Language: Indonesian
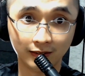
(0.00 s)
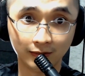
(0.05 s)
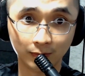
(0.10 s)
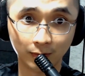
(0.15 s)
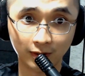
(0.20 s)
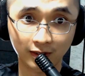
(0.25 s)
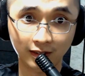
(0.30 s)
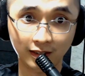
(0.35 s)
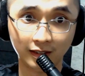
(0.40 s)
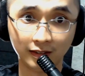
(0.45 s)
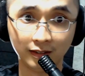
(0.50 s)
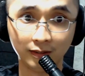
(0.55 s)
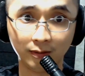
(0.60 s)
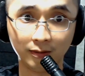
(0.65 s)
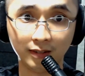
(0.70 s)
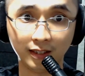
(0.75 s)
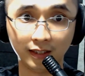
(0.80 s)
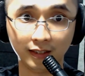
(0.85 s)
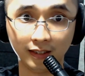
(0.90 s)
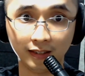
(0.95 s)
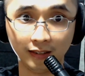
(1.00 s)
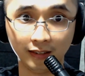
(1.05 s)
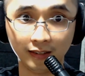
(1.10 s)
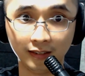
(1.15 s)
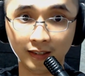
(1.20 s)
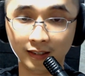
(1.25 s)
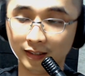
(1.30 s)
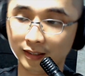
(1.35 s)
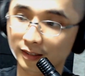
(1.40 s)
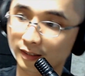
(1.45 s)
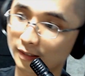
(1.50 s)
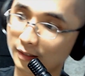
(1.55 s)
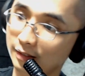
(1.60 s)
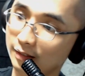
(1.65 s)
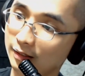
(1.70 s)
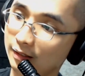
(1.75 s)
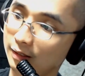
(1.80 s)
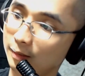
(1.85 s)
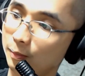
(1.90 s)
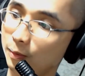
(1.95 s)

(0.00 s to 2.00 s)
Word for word: mungkin nggak gitu kelihatannya ya ya